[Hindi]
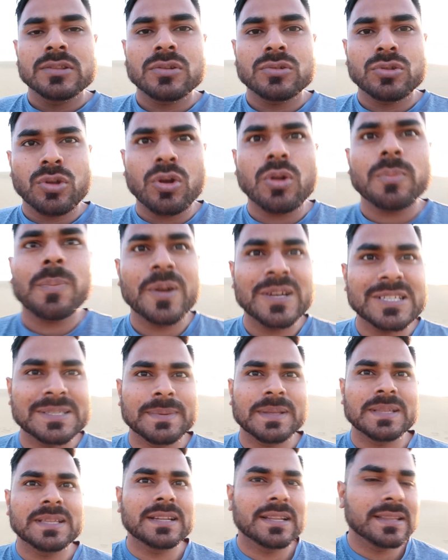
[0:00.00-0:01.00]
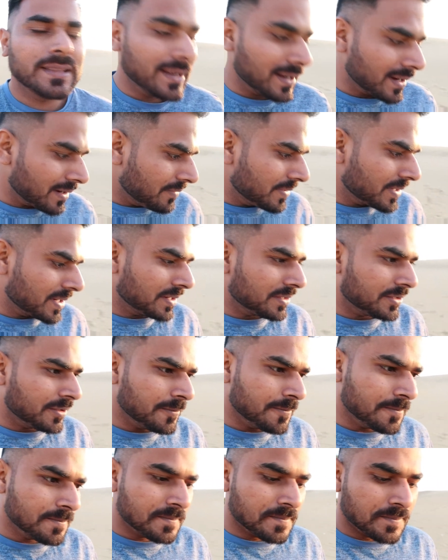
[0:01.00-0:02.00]
तो दोनों पॉइंट्स मैं धीरे धीरे कवर
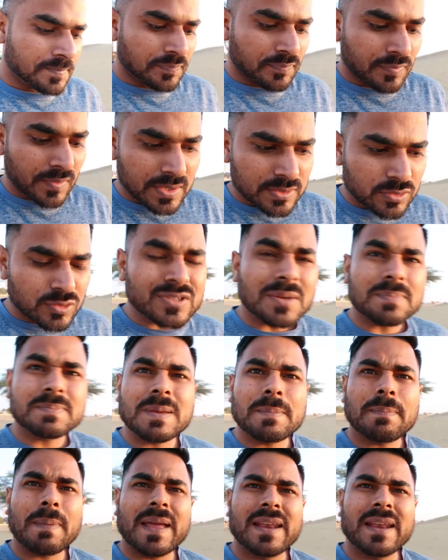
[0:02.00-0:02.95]
करता हूँ तो सबसे